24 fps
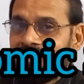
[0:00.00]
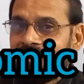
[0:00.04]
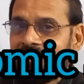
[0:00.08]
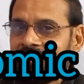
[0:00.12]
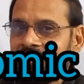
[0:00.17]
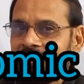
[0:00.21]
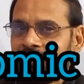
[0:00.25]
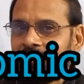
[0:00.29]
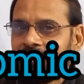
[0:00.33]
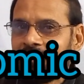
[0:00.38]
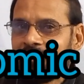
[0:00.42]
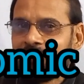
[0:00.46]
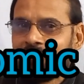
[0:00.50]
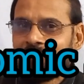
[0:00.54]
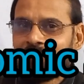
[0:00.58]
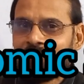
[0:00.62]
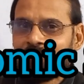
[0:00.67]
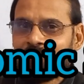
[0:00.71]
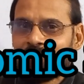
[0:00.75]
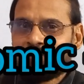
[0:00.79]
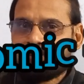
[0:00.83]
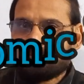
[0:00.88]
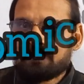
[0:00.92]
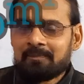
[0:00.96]
आज हमारा
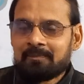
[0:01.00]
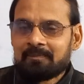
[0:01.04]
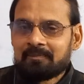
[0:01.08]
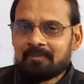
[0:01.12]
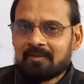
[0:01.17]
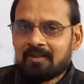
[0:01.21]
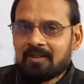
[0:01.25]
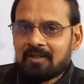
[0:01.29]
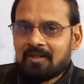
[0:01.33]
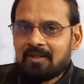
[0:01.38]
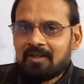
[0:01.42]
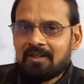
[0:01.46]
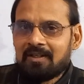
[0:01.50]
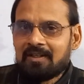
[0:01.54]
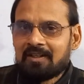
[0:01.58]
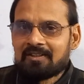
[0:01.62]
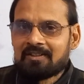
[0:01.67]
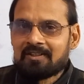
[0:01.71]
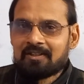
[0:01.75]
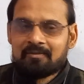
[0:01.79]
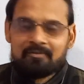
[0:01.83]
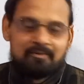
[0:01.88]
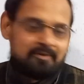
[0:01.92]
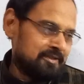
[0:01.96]
बच्चों अगला
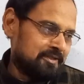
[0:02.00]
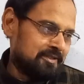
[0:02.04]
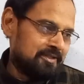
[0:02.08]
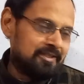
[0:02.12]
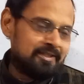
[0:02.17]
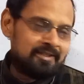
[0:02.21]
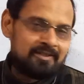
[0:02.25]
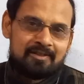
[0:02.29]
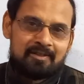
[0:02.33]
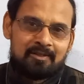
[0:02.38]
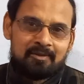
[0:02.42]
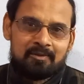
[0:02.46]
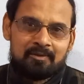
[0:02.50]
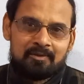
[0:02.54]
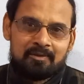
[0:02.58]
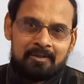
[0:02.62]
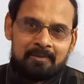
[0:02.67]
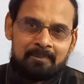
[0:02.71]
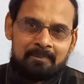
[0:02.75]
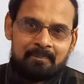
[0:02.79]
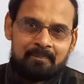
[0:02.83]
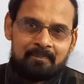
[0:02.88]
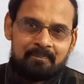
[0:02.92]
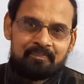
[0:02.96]
लेक्चर फर्स्ट ईयर का
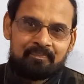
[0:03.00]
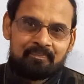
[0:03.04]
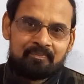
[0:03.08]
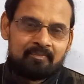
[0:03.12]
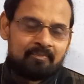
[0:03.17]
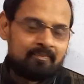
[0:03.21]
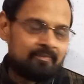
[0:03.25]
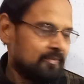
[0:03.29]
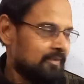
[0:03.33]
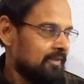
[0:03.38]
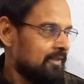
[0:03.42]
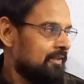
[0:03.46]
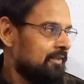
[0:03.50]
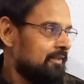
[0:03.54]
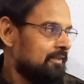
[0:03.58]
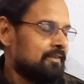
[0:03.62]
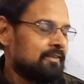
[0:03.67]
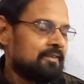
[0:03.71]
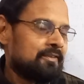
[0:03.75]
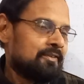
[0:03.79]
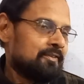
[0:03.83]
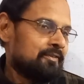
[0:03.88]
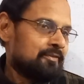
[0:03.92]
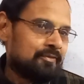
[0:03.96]
होगा
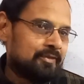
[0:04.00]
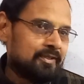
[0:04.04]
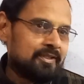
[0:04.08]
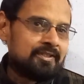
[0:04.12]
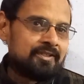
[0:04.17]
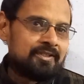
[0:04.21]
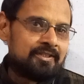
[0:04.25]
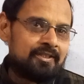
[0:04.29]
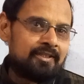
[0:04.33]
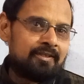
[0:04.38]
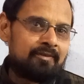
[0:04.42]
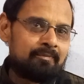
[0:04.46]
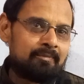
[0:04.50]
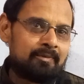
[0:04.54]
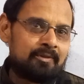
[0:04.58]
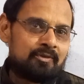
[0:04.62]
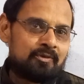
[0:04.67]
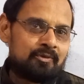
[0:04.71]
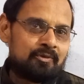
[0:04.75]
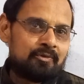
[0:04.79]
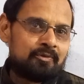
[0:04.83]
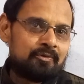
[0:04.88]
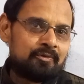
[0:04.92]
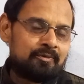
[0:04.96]
फर्स्ट ईयर में
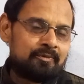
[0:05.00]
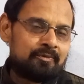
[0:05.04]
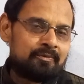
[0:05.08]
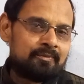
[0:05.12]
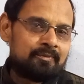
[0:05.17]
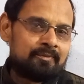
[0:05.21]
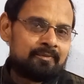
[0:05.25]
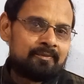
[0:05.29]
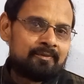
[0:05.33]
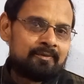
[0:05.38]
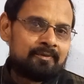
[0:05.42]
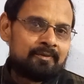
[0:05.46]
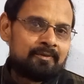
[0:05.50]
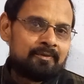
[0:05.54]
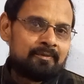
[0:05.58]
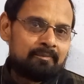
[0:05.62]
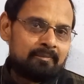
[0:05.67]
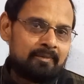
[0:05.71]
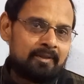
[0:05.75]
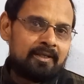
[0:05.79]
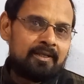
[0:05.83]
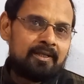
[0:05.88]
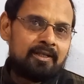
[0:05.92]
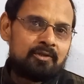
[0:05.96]
बच्चों
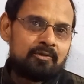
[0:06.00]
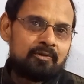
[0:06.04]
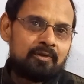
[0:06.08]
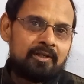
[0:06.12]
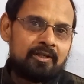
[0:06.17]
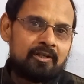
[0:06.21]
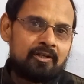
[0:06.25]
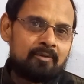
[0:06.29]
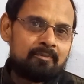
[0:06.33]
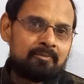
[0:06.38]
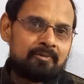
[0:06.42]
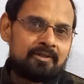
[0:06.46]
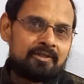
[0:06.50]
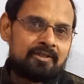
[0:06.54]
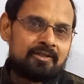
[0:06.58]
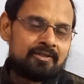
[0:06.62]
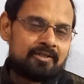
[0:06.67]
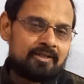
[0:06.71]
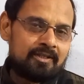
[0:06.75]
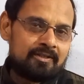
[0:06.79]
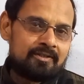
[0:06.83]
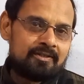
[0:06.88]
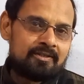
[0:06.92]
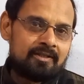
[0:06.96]
मैंने जो एटॉमिक
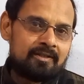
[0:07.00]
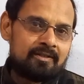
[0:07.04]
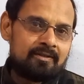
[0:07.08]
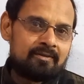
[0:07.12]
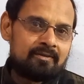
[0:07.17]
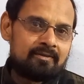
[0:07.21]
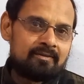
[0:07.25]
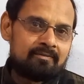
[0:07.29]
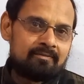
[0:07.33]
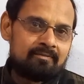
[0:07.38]
स्ट्रक्चर